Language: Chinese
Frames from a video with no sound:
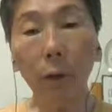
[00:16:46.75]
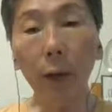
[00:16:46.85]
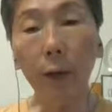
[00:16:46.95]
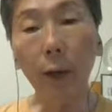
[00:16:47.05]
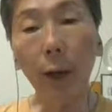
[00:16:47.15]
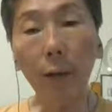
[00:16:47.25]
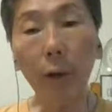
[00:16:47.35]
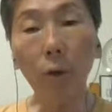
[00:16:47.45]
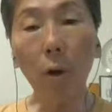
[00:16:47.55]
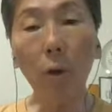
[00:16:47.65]
所以现在
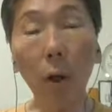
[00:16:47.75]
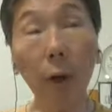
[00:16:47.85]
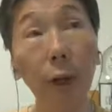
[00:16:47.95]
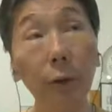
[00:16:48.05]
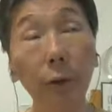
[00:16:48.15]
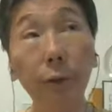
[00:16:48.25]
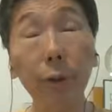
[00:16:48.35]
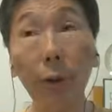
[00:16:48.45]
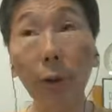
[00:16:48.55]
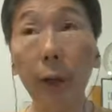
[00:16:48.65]
这个状况跟一九
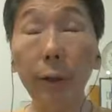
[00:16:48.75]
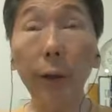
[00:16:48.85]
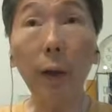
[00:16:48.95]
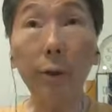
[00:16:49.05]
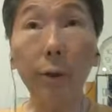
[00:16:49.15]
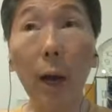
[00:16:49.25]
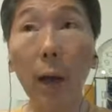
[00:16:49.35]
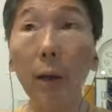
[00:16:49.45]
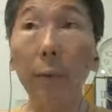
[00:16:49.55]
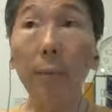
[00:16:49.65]
四九年已经很像
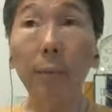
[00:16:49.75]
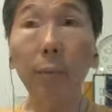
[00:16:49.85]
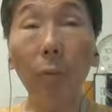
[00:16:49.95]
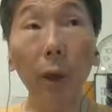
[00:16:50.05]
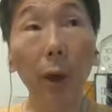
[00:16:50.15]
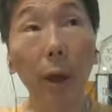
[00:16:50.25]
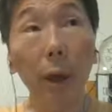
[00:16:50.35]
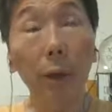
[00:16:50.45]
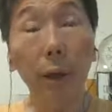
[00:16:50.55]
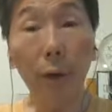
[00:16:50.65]
了，
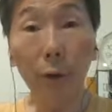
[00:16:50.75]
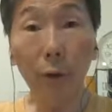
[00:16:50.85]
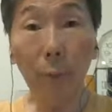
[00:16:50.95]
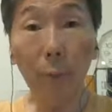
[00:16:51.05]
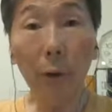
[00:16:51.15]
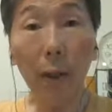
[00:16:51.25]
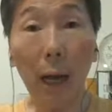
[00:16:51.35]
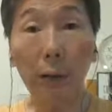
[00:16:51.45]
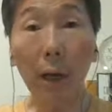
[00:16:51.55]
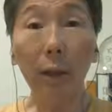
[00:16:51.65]
像这种不会
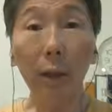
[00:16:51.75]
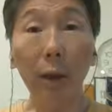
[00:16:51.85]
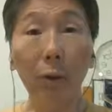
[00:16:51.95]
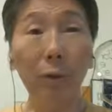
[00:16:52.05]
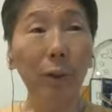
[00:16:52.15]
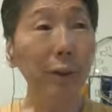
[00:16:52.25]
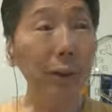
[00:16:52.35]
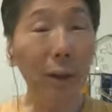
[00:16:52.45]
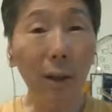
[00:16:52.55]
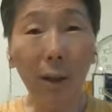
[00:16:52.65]
打仗的刘
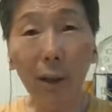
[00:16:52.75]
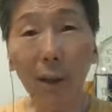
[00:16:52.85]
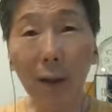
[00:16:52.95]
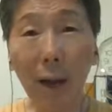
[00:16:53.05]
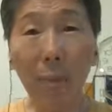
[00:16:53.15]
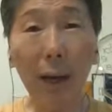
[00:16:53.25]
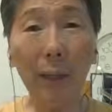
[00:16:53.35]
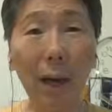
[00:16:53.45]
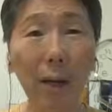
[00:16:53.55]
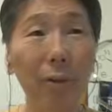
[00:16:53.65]
志常
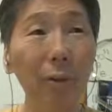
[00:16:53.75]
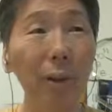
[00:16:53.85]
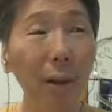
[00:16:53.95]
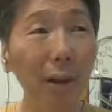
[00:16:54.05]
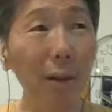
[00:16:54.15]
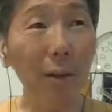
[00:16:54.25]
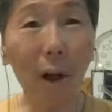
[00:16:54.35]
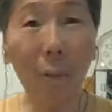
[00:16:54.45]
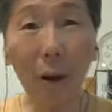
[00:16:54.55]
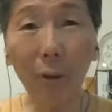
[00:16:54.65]
败将军。
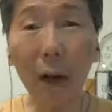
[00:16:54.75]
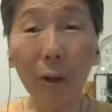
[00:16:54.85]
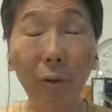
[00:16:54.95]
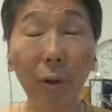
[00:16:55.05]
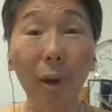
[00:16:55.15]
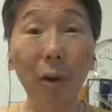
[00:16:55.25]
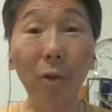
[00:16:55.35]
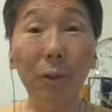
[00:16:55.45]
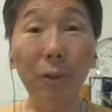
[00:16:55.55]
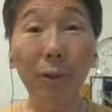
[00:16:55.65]
绕跑将军
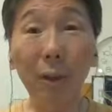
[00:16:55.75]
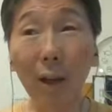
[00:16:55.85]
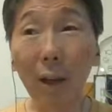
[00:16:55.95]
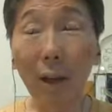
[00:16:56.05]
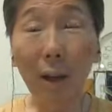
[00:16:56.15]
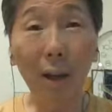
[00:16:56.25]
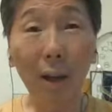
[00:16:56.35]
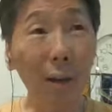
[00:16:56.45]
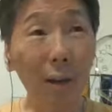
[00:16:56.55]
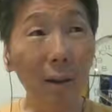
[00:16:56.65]
刘志，
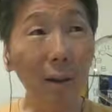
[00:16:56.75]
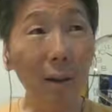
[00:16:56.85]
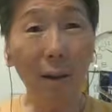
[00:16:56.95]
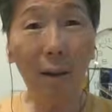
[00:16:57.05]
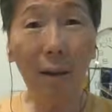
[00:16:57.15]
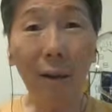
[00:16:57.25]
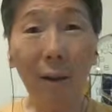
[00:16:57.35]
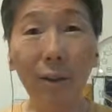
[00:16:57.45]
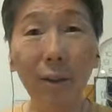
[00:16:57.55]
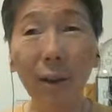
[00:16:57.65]

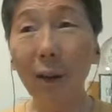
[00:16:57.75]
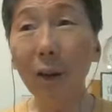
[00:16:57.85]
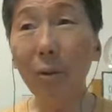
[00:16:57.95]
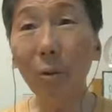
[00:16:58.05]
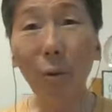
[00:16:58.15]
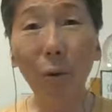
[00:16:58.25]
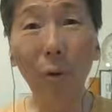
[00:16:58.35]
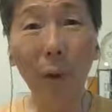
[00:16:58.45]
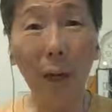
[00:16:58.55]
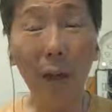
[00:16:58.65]
哦，一些杜
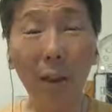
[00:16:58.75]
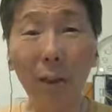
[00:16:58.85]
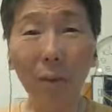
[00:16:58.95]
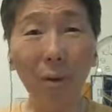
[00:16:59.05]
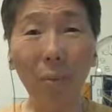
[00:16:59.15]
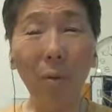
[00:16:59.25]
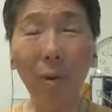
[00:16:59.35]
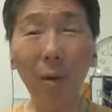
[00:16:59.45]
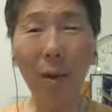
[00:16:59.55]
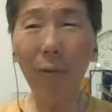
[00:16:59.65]
聿明这种